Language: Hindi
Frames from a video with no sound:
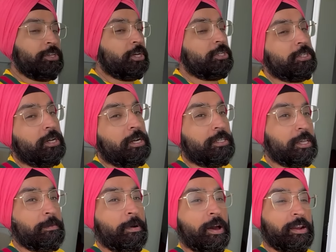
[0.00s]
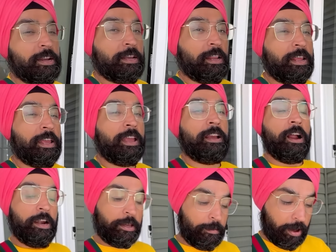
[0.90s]
जस्ट घर से बाहर निकले हैं
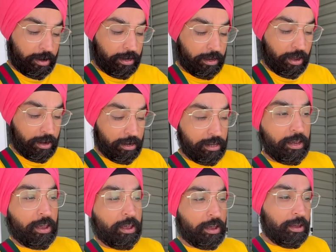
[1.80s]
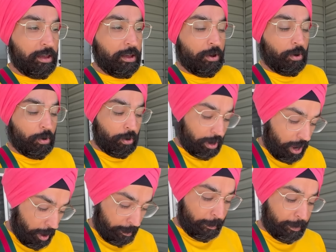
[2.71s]
गाड़ी बाहर निकाल ली है और
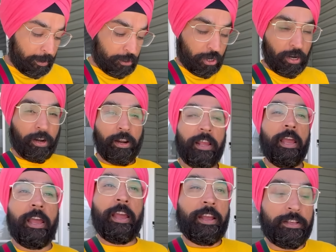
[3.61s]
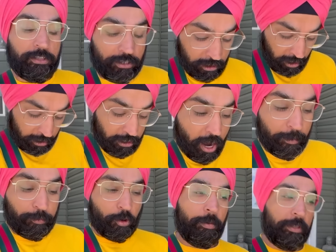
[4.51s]
अब अपन चल रहे हैं सीधा जहाँ
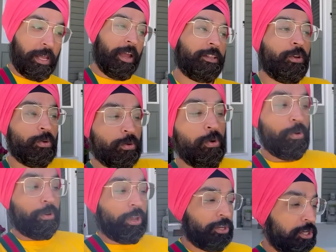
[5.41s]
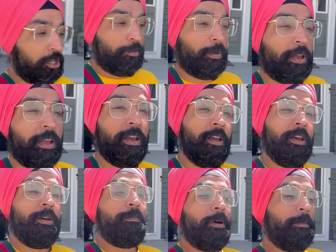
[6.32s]
आपको बताया था उन लोकेशंस पे
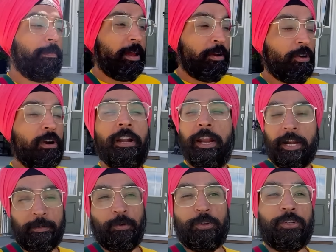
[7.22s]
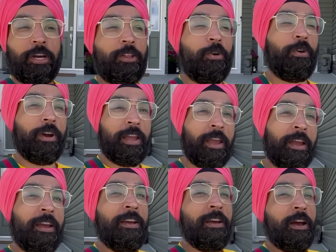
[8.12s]
पर बाई गॉड लेट बहुत ज़्यादा हो गया
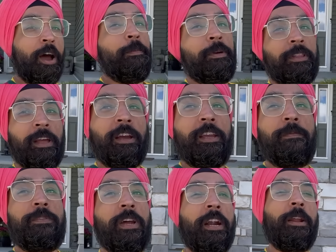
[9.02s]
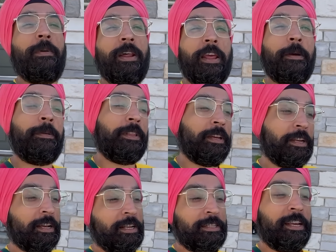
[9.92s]
है हमें था कि हम साढ़े बारह एक बजे तक
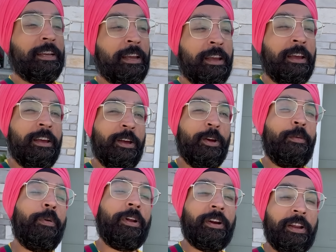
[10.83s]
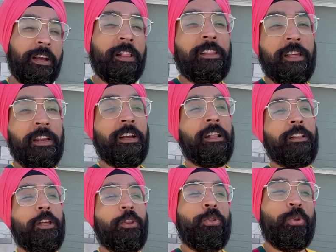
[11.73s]
निकल जाएंगे पर निकलते
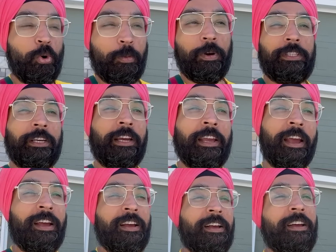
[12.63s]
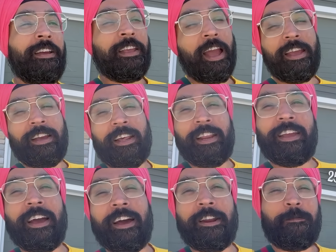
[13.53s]
निकलते दो बज गए हैं क्या ही करें
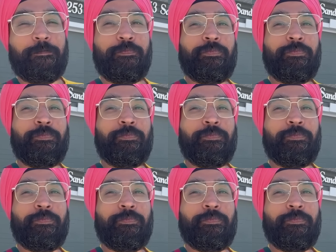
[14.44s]
यार